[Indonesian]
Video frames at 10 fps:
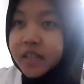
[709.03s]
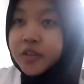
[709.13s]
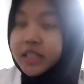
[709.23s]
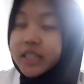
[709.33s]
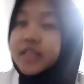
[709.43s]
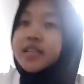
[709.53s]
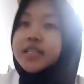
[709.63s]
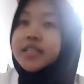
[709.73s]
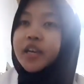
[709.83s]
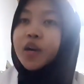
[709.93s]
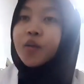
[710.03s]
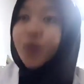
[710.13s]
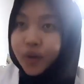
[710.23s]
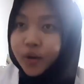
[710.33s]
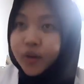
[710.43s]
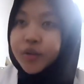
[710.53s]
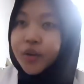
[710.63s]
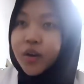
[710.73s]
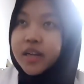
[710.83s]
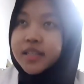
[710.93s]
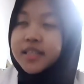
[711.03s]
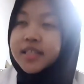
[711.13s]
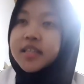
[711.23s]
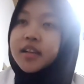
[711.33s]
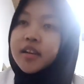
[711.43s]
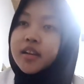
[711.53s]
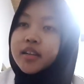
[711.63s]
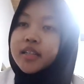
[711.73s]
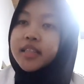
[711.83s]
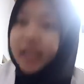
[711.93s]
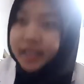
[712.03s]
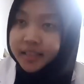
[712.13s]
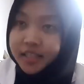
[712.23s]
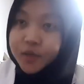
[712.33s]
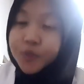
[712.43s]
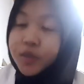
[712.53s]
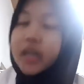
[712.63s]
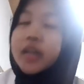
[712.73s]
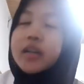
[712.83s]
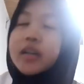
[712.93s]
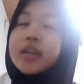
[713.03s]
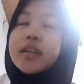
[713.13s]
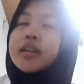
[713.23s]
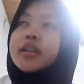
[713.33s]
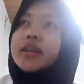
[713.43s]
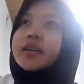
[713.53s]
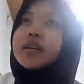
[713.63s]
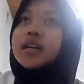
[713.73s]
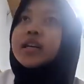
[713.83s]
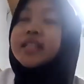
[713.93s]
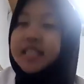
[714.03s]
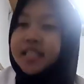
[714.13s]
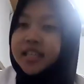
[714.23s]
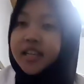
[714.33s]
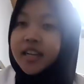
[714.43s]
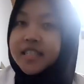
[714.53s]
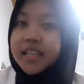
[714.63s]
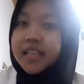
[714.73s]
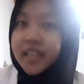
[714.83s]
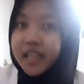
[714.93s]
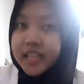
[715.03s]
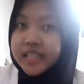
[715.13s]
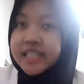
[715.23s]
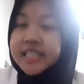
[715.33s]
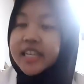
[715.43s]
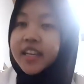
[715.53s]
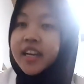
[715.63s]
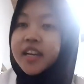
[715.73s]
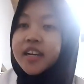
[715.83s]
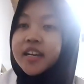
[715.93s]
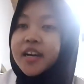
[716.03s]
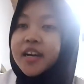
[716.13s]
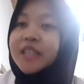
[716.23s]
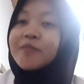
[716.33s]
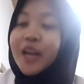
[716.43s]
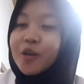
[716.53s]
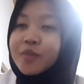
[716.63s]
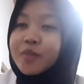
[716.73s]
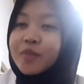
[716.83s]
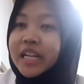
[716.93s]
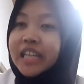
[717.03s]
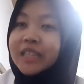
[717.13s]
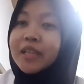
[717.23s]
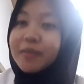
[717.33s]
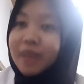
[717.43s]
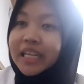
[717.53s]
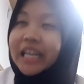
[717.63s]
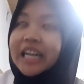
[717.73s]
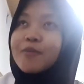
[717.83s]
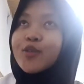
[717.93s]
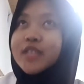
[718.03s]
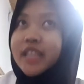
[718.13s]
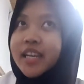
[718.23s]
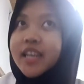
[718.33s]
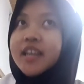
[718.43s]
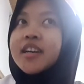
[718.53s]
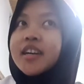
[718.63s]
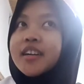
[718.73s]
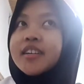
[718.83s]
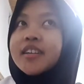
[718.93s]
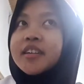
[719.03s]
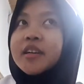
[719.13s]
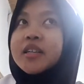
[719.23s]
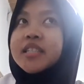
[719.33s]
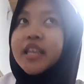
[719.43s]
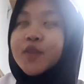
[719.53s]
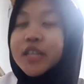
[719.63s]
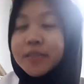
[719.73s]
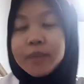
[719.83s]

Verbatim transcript: dokter, saya Woro Koas THT juga. Uh, di sini karena saya terakhir, jadi saya hanya merangkum dari yang teman-teman karena menurut saya uh, saya juga